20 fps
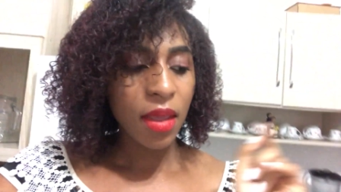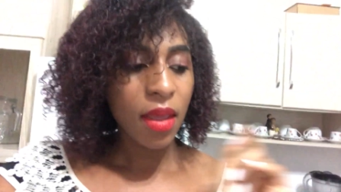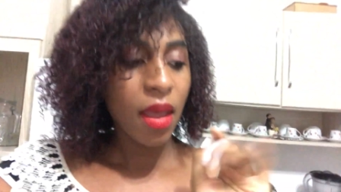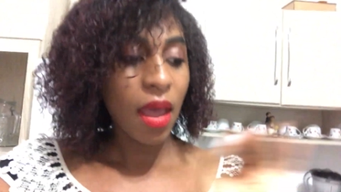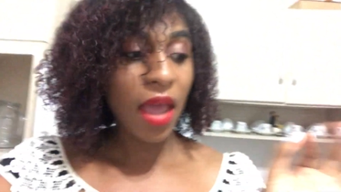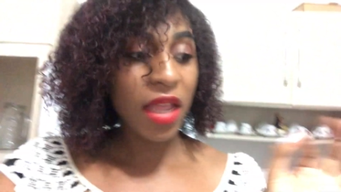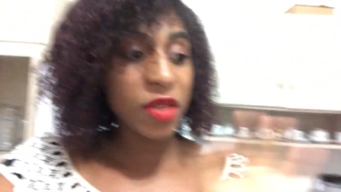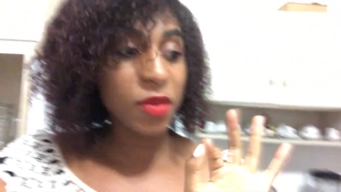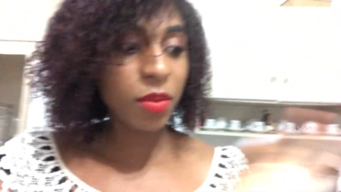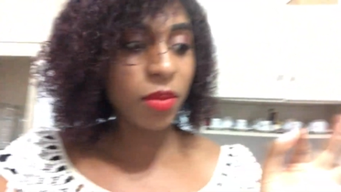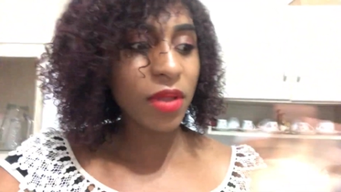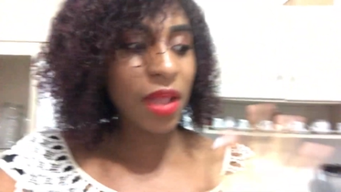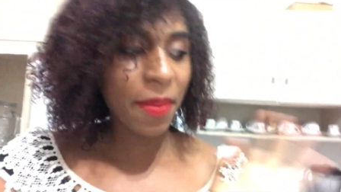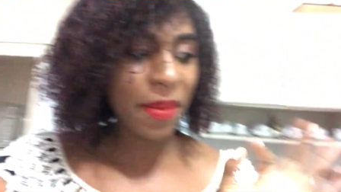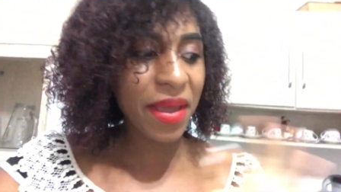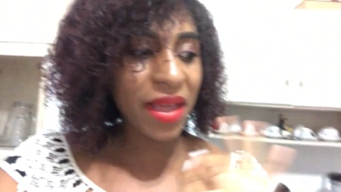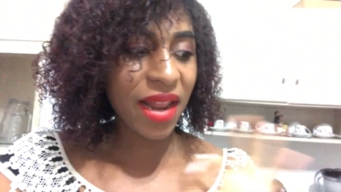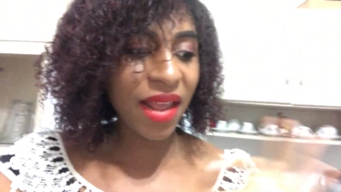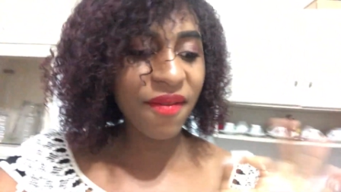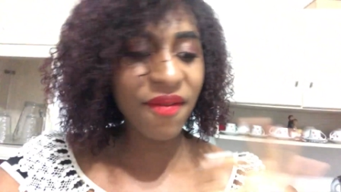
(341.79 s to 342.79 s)
Aí, tipo, não dá pra
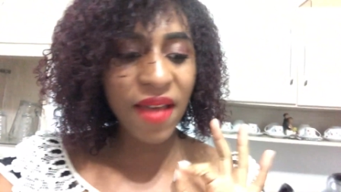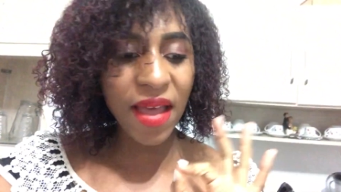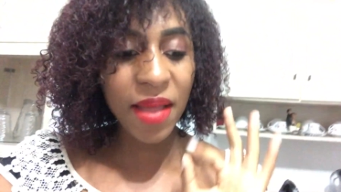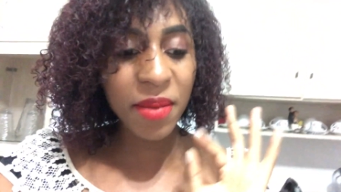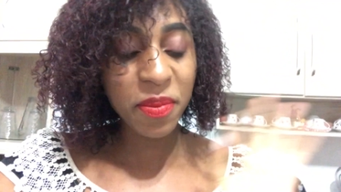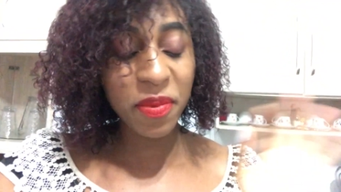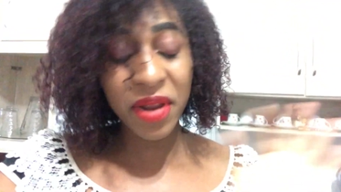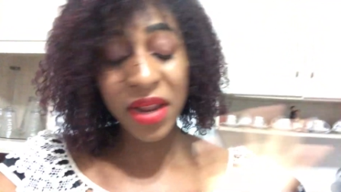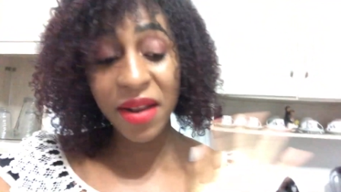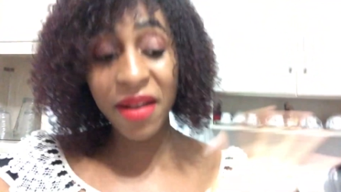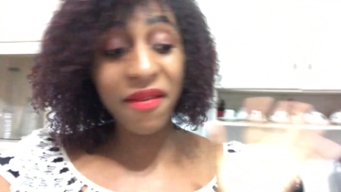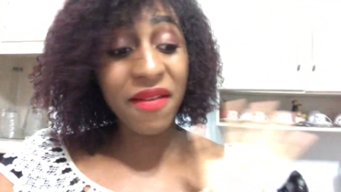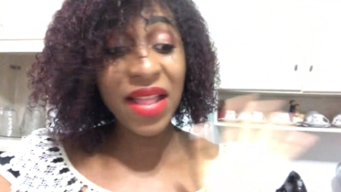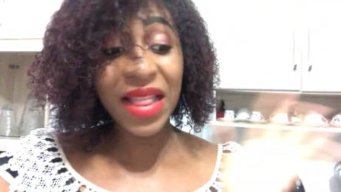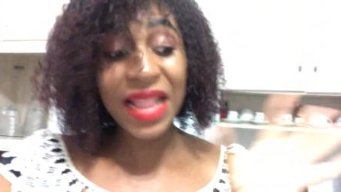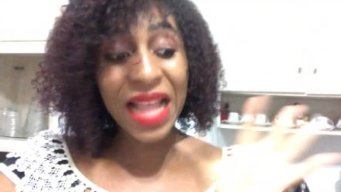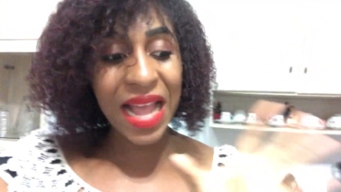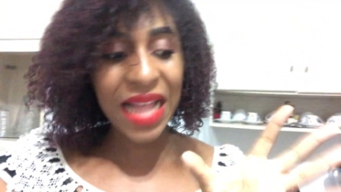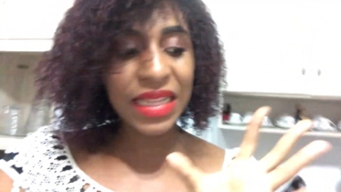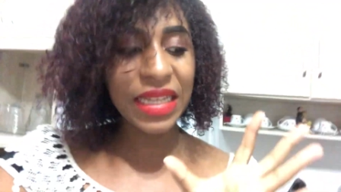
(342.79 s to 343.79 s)
gravar, pra gravar
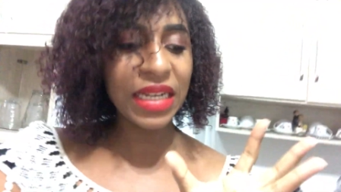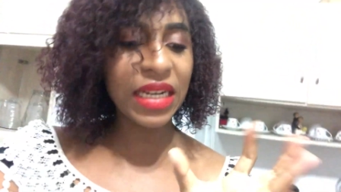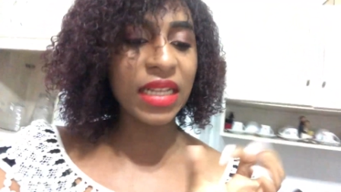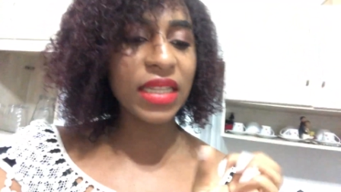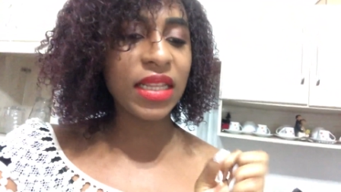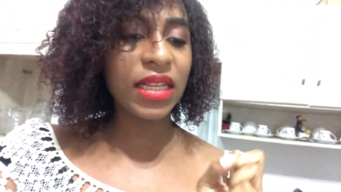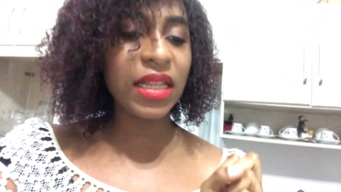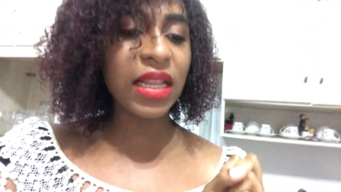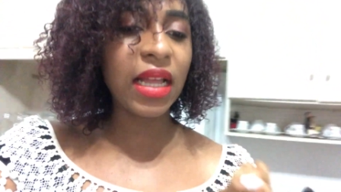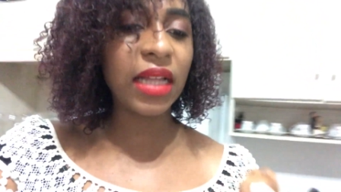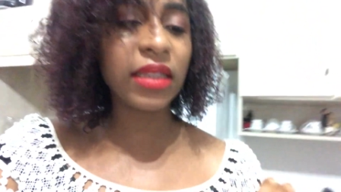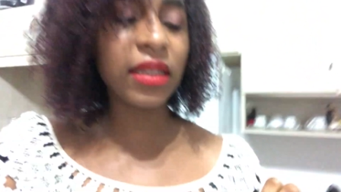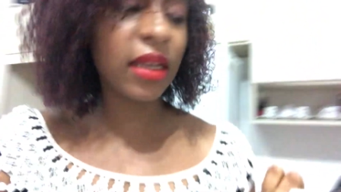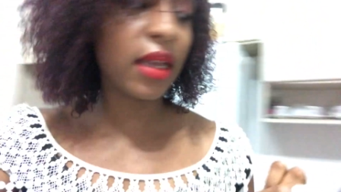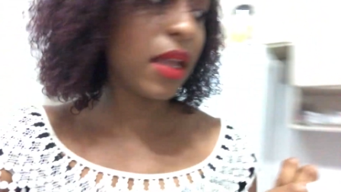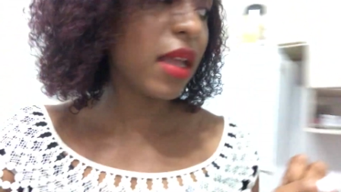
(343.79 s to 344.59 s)
nada, nada, nada.